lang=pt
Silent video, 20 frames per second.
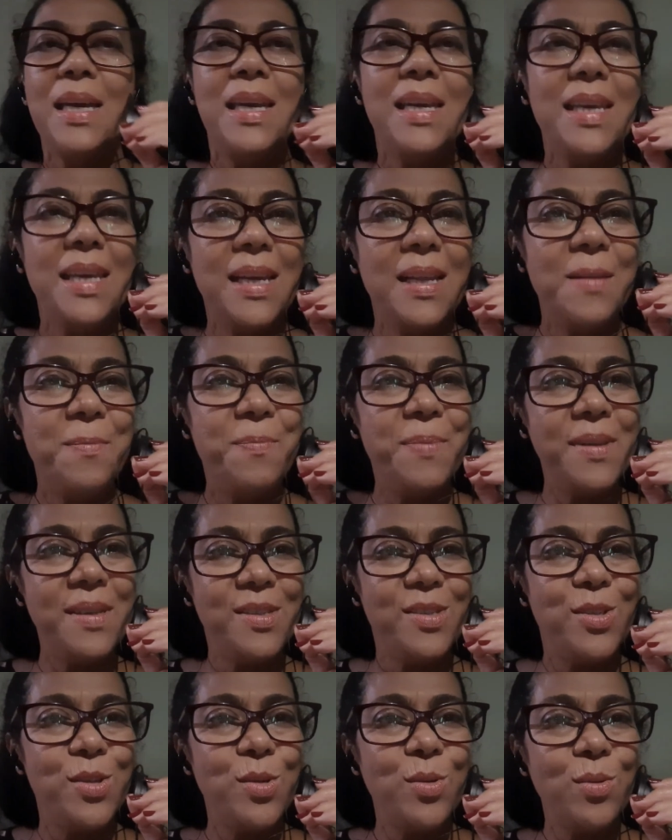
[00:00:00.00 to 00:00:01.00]
E ele
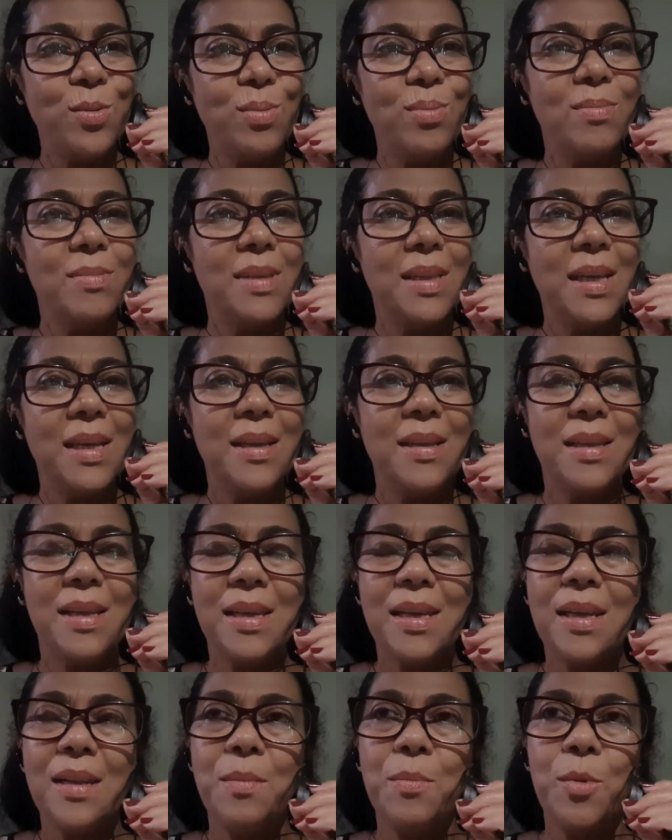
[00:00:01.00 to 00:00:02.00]
pediu, né,
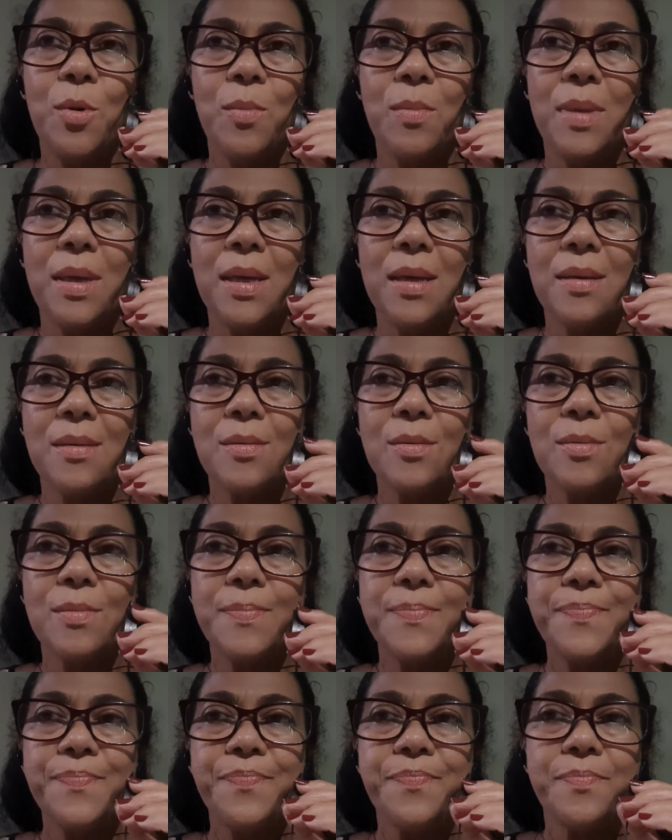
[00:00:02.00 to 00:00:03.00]
naquele momento,
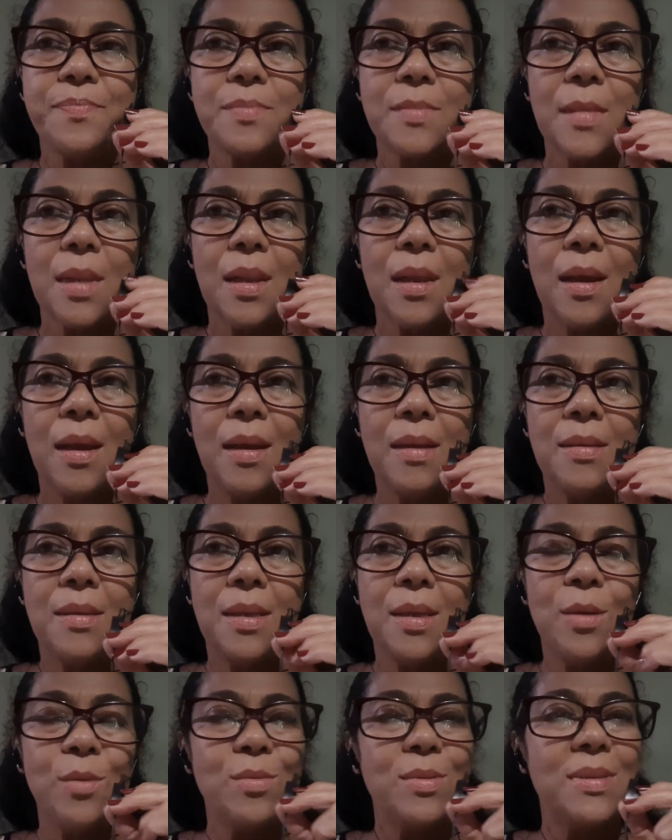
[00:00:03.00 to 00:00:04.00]
a
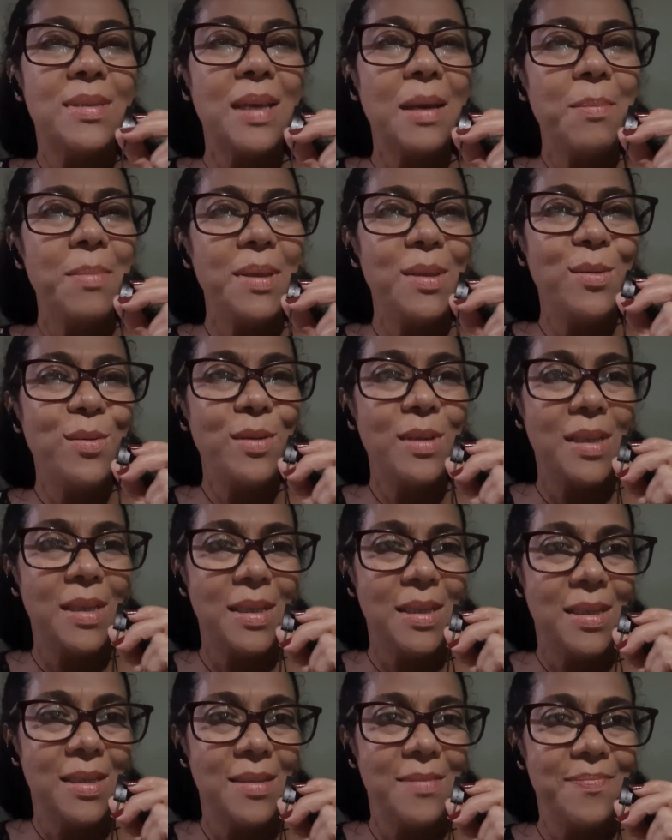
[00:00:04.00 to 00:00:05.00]
Deus
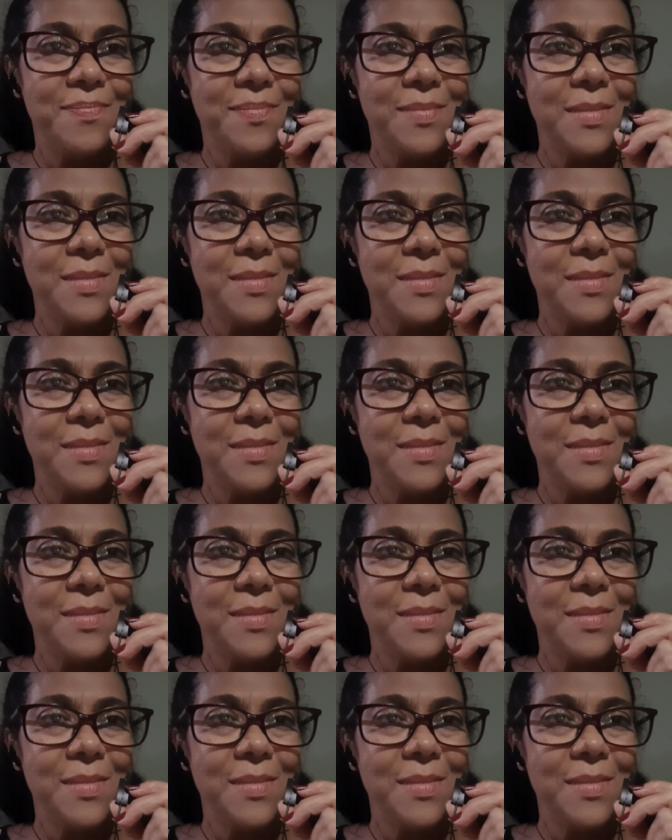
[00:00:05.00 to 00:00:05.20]
sabedoria.